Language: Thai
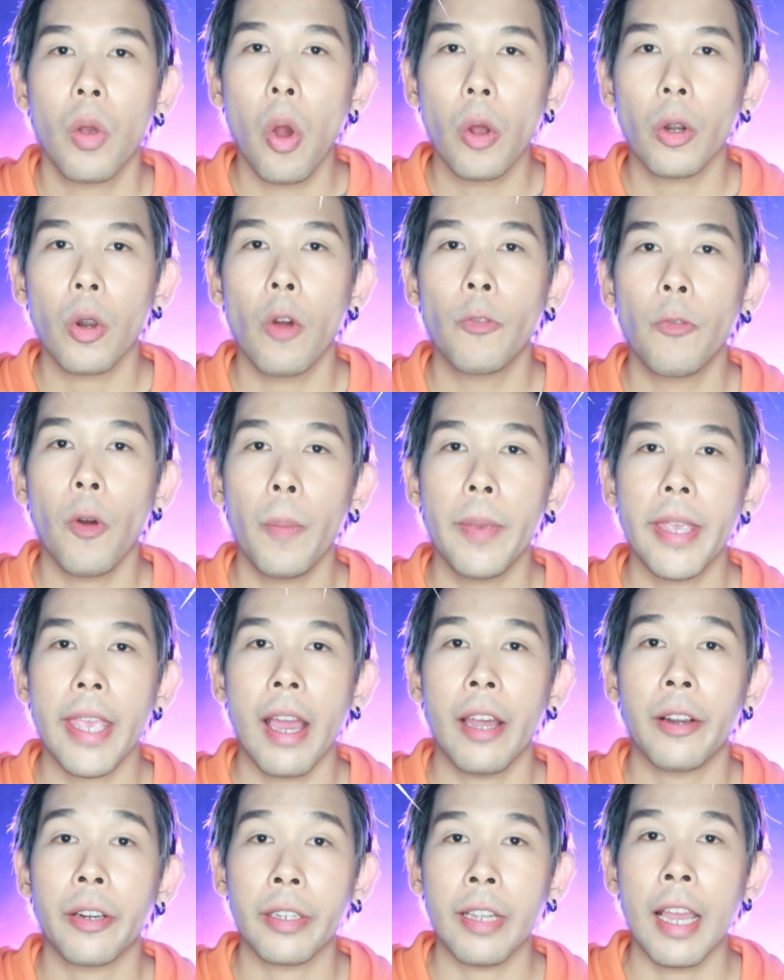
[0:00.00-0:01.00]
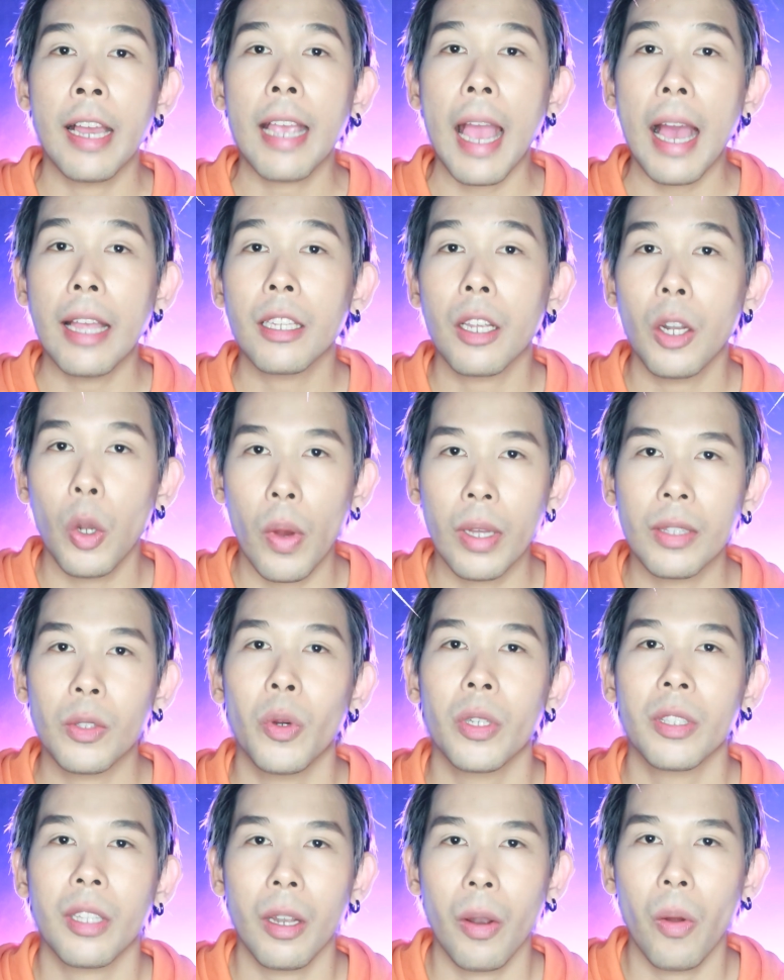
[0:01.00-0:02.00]
โคโรโฟเบียหรืออาการกลัว
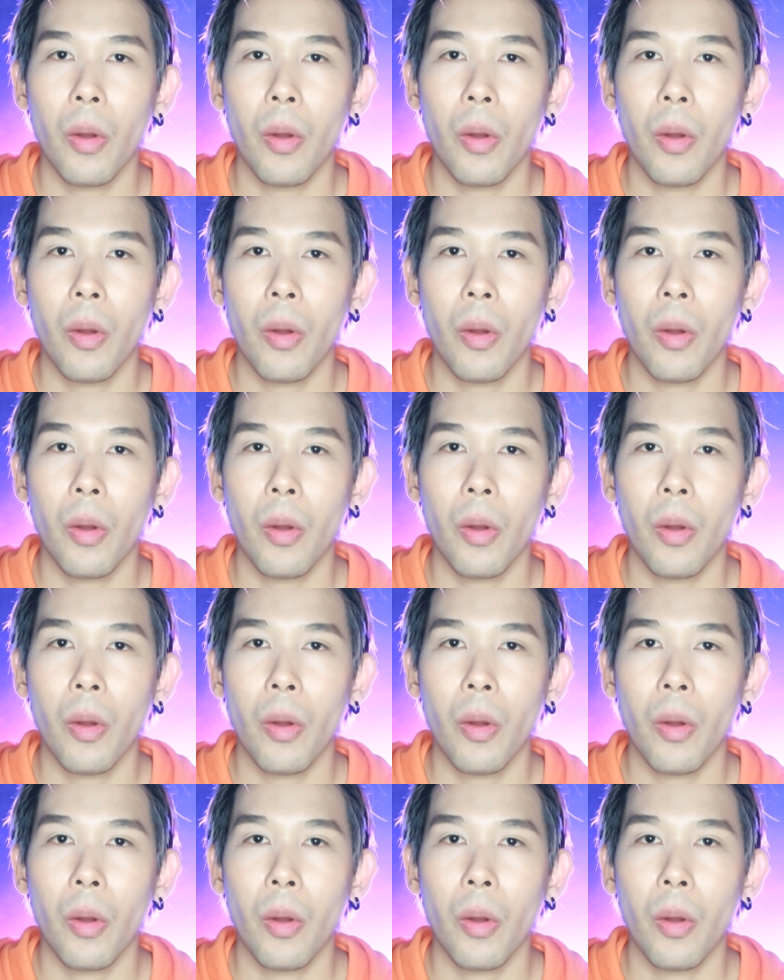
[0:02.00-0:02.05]
ตัวต